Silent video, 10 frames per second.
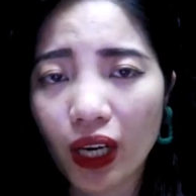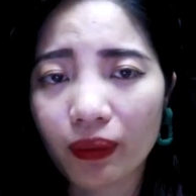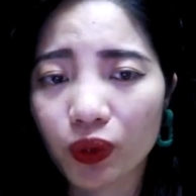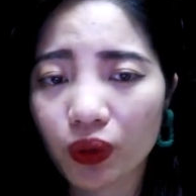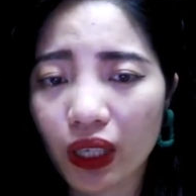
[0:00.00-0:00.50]

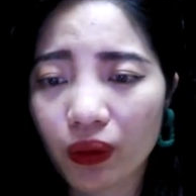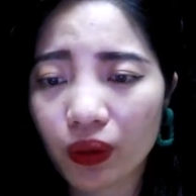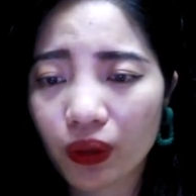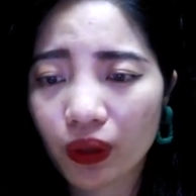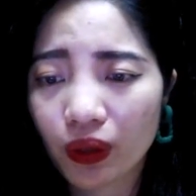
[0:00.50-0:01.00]
làm tôi đau
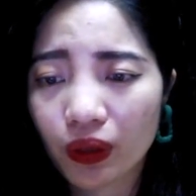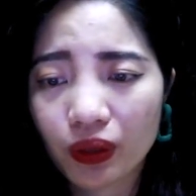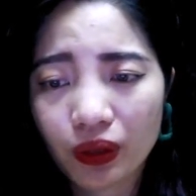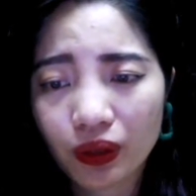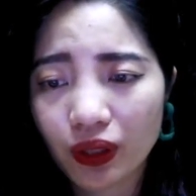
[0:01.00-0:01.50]

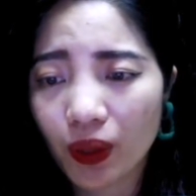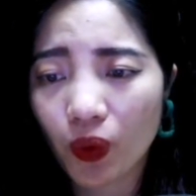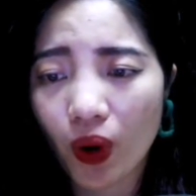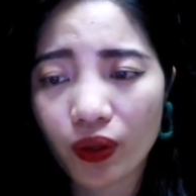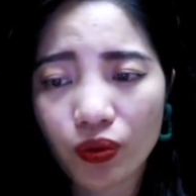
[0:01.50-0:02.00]
Đêm
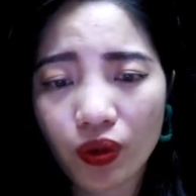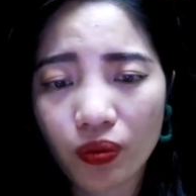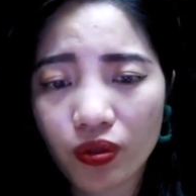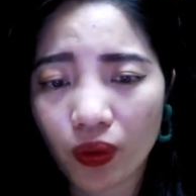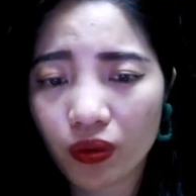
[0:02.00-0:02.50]
qua chú
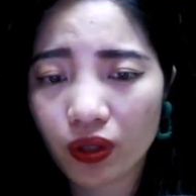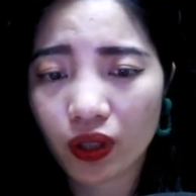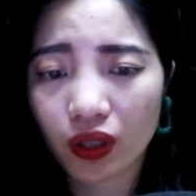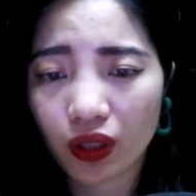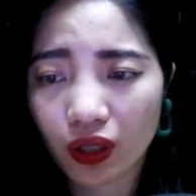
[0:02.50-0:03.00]
không giống
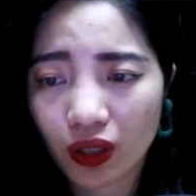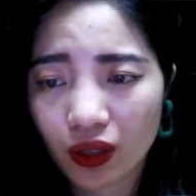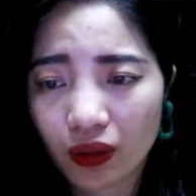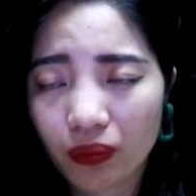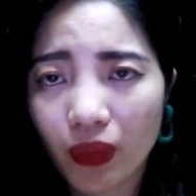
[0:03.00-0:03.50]
người
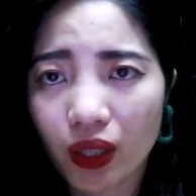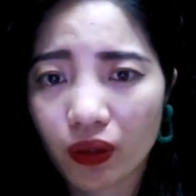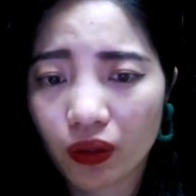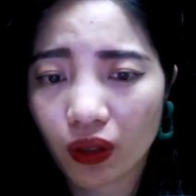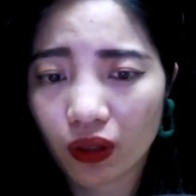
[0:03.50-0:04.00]
Bình
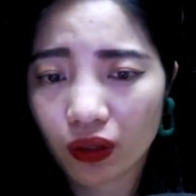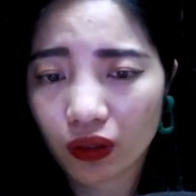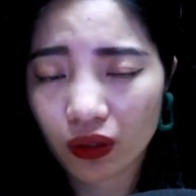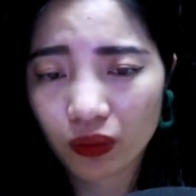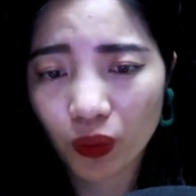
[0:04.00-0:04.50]
thường
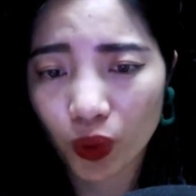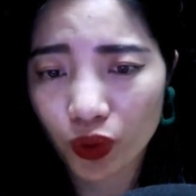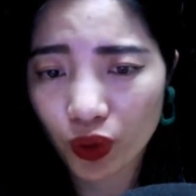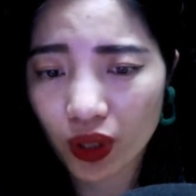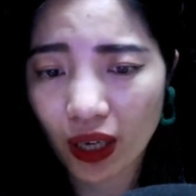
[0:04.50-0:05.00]
một
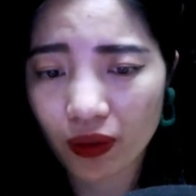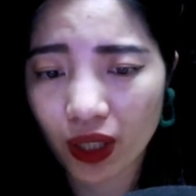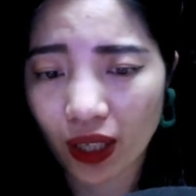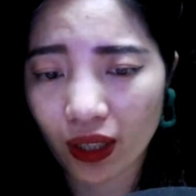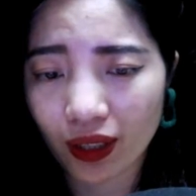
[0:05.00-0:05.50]
chút nào
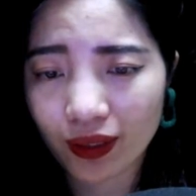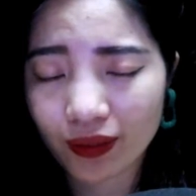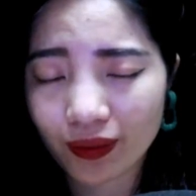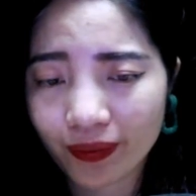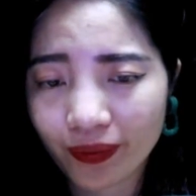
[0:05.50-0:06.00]
cả
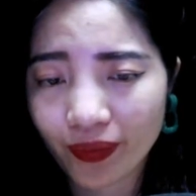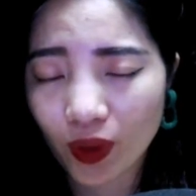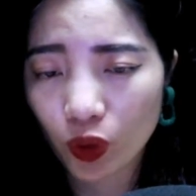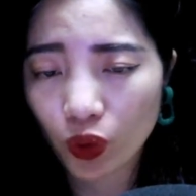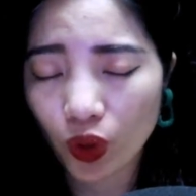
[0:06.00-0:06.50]

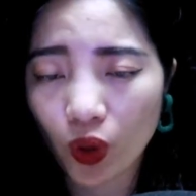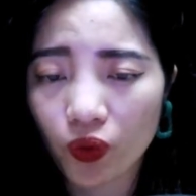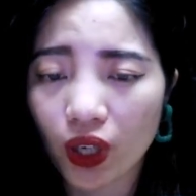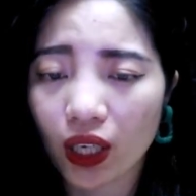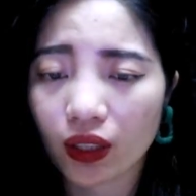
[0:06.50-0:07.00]
Tôi không
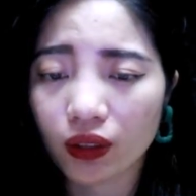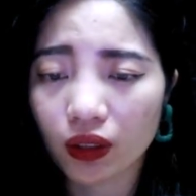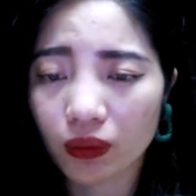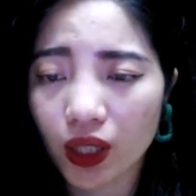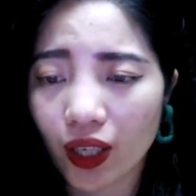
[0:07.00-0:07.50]
phải là
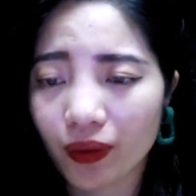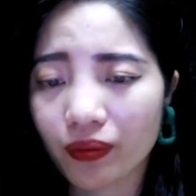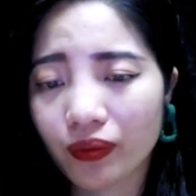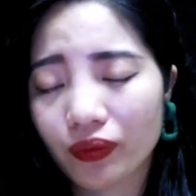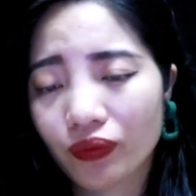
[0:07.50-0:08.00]
cưỡng bức em
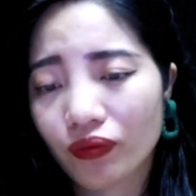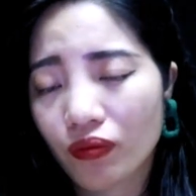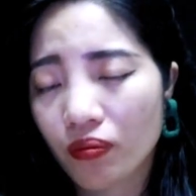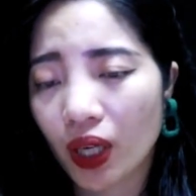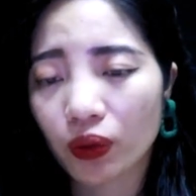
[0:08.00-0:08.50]

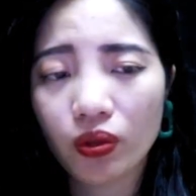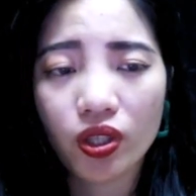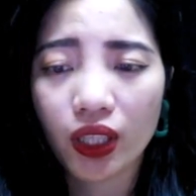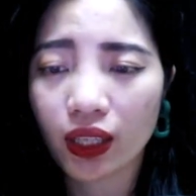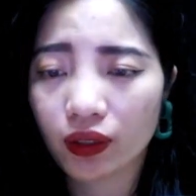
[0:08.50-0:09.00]
Mà tôi
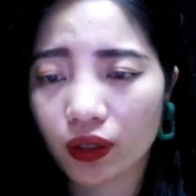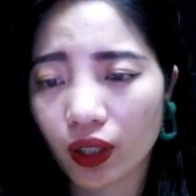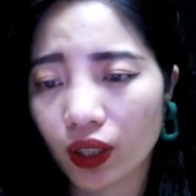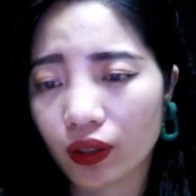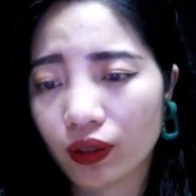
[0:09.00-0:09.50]
chỉ đang thực
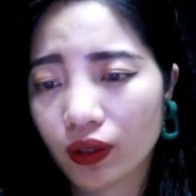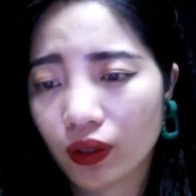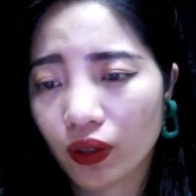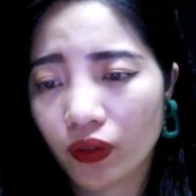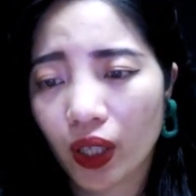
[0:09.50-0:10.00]
hiện
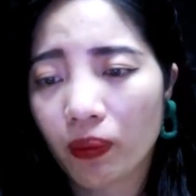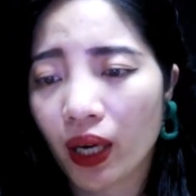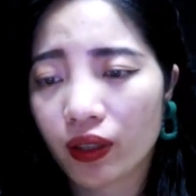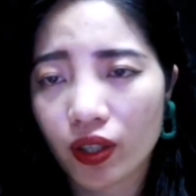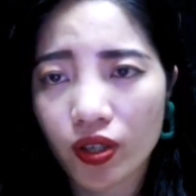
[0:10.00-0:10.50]
Việc mà
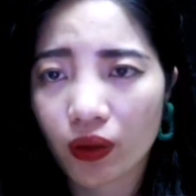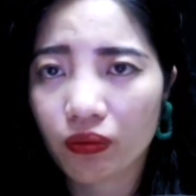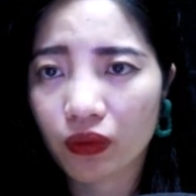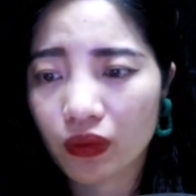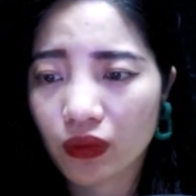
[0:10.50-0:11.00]
người chồng
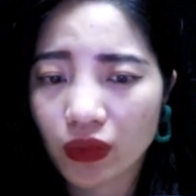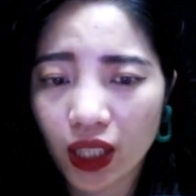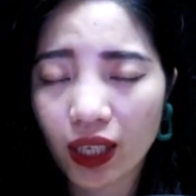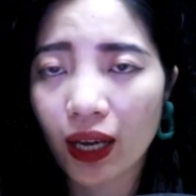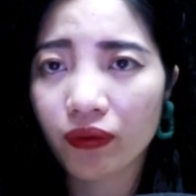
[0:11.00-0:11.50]

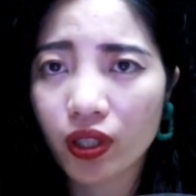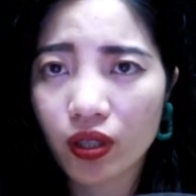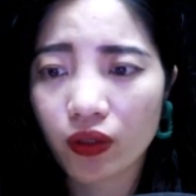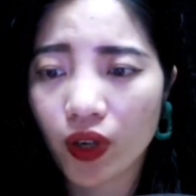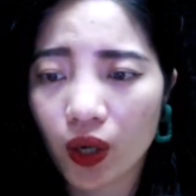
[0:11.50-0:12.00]
Nên làm với
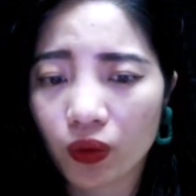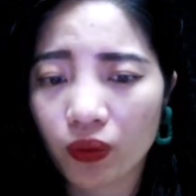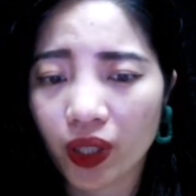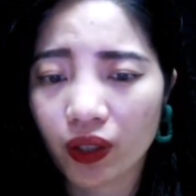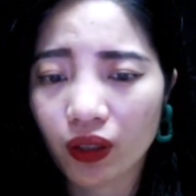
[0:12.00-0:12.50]
người vợ của
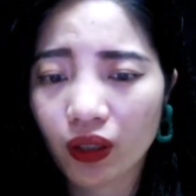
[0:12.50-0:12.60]
mình